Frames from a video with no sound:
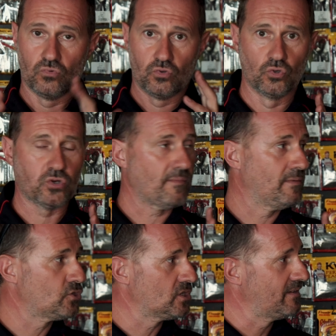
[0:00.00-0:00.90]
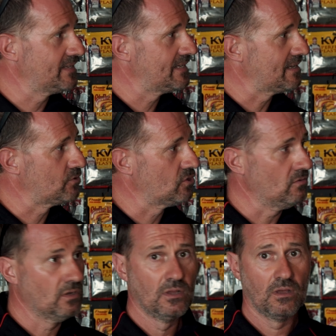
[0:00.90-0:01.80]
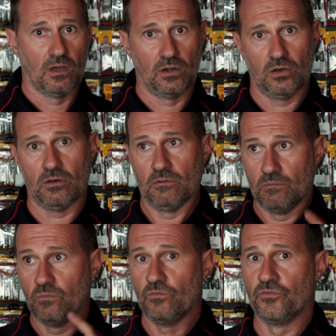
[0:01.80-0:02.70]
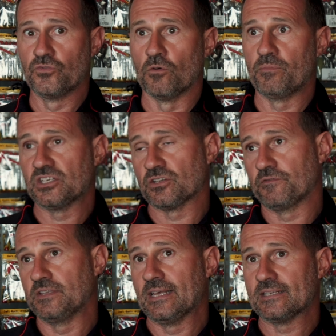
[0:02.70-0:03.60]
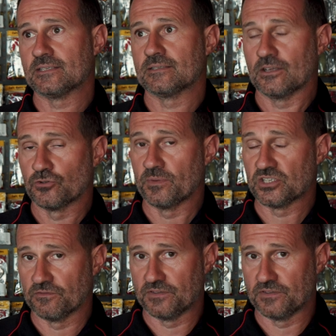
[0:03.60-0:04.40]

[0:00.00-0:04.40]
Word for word: toujours la même chose avec ces hameçons. Alors, vu qu'on pêche en finesse, quand on pêche en